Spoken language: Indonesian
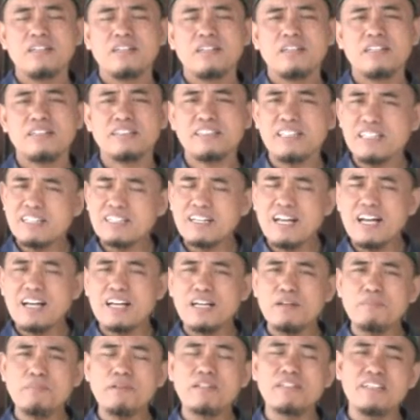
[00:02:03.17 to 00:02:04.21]
ketika
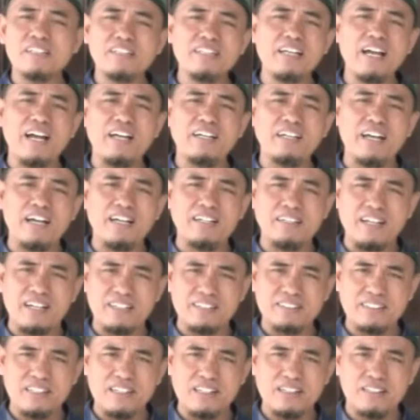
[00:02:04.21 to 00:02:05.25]
akan mendidik
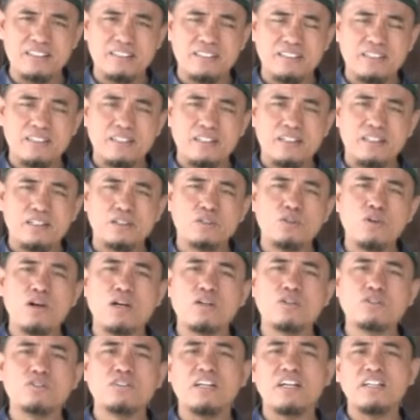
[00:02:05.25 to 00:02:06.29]
anak-anaknya itu
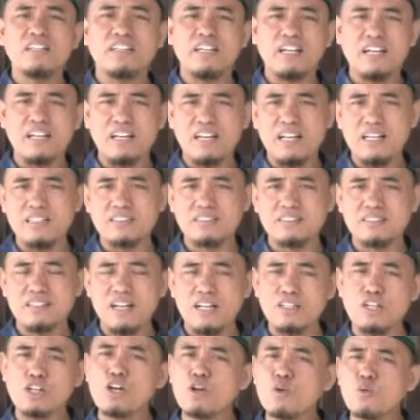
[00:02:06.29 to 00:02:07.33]
harus dengan ikhlas.
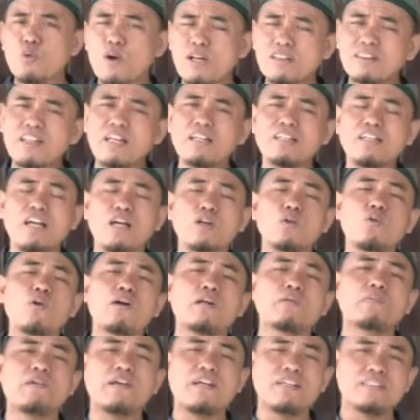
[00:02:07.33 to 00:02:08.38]
Ada kekuatan yang
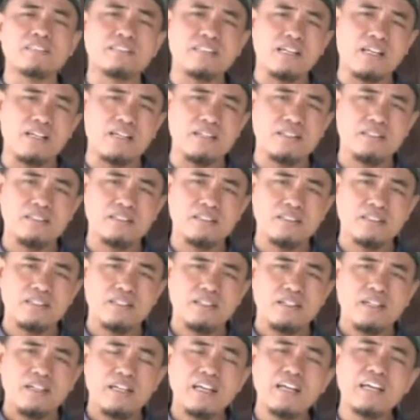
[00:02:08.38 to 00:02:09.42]
luar biasa.
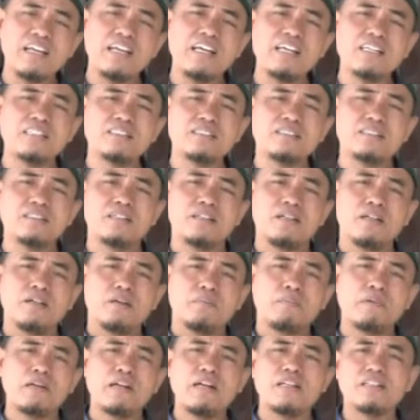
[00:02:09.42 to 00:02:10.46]
Ikhlas
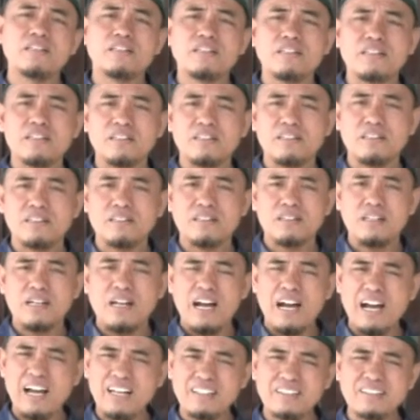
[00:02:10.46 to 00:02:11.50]
berarti
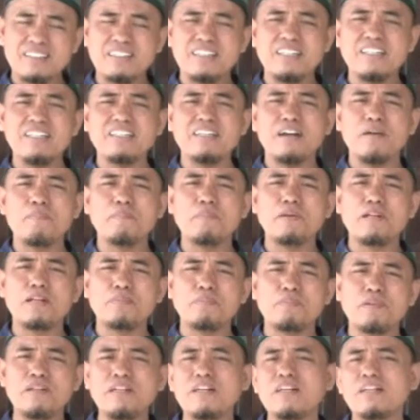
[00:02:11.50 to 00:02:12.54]
hati yang
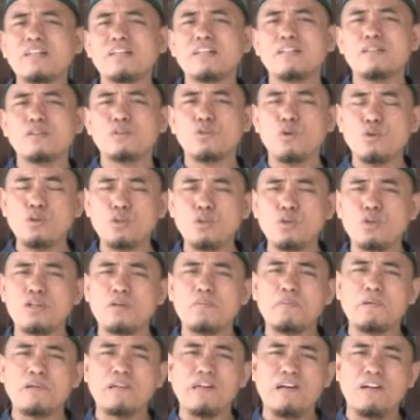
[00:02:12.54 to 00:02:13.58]
benar-benar tunduk
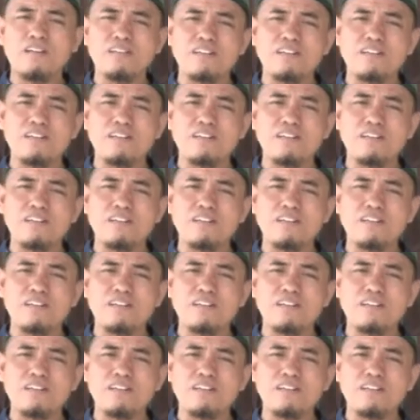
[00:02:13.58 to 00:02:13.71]
kepada